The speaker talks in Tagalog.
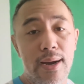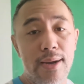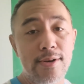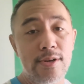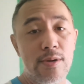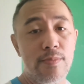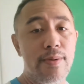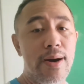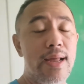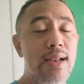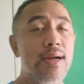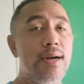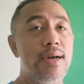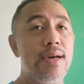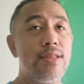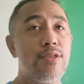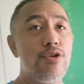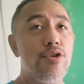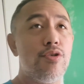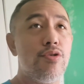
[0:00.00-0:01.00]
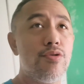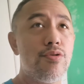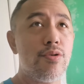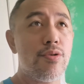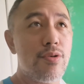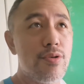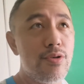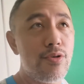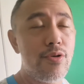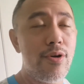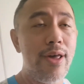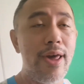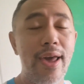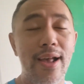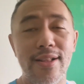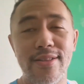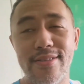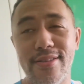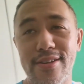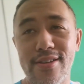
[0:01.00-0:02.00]
ano, parang ito yung yung
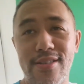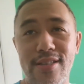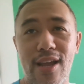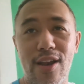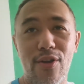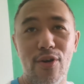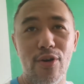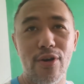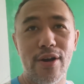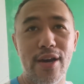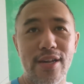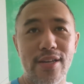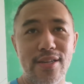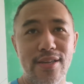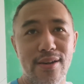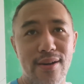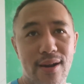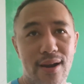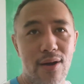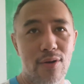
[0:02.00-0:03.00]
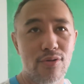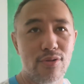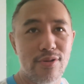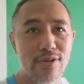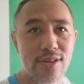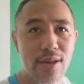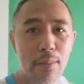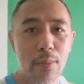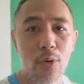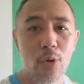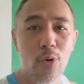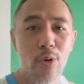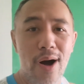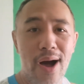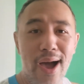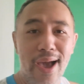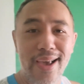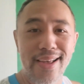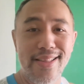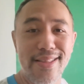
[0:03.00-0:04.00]
health is the longest route sa
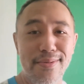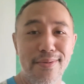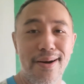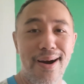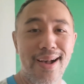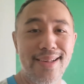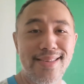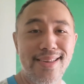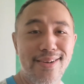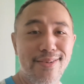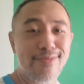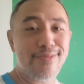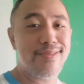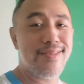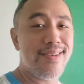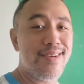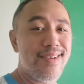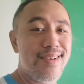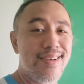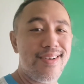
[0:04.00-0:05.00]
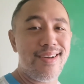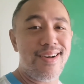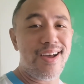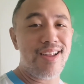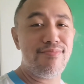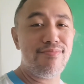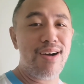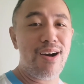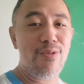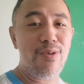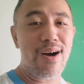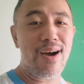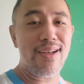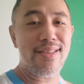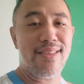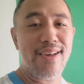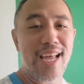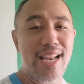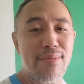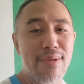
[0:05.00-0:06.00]
buhay, 'di ba? Kasi kung
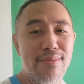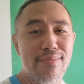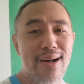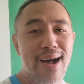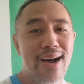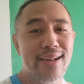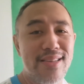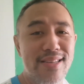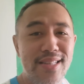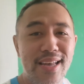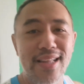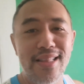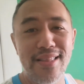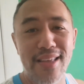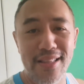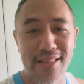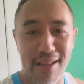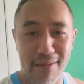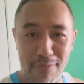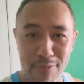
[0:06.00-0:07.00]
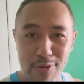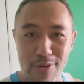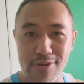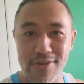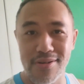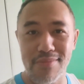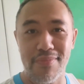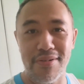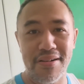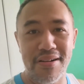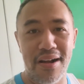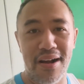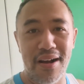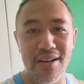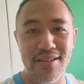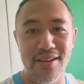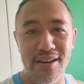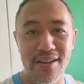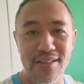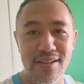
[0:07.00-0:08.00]
Halimbawa, di ka naman maaksidente, tapos
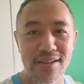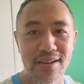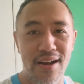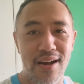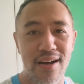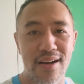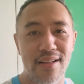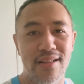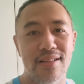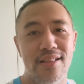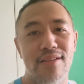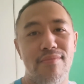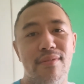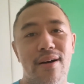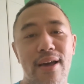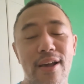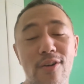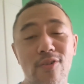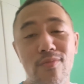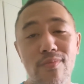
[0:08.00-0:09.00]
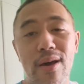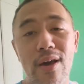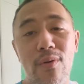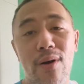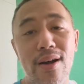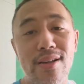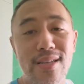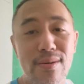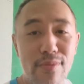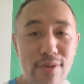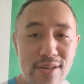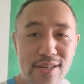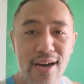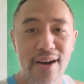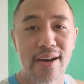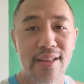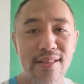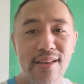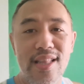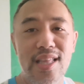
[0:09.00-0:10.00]
magkakasakit ka. Di ba? Eh kung maiwasan mo yung
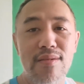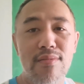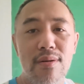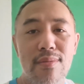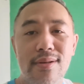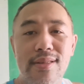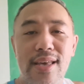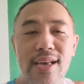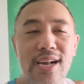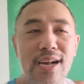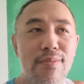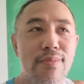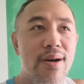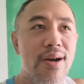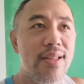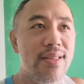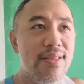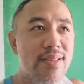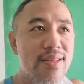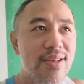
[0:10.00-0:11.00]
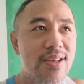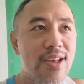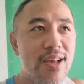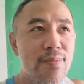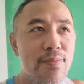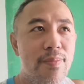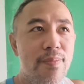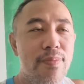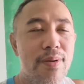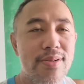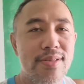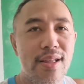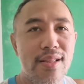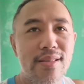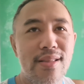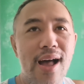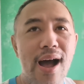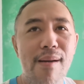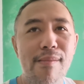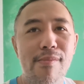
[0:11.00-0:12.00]
sakit, edi eh, mamatay ka man.
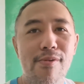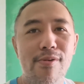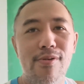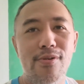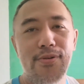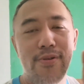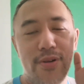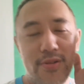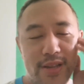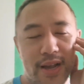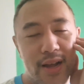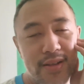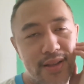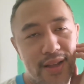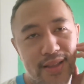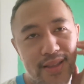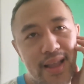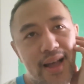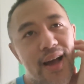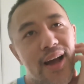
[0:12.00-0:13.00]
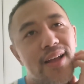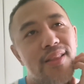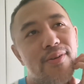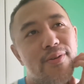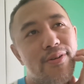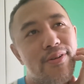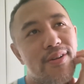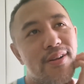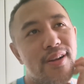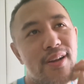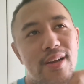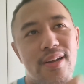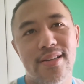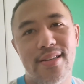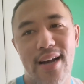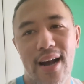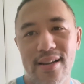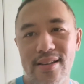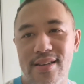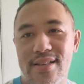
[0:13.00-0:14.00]
Pagtanda mo, sa katandaan, or
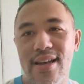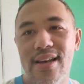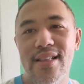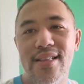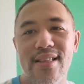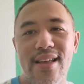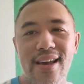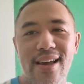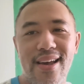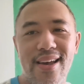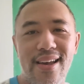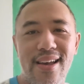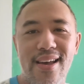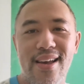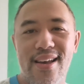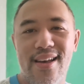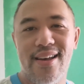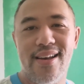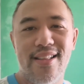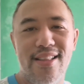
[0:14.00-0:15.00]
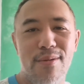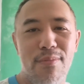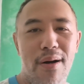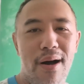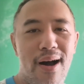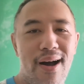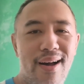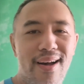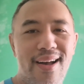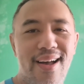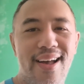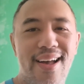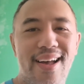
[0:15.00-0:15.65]
sa aksidente, di ba?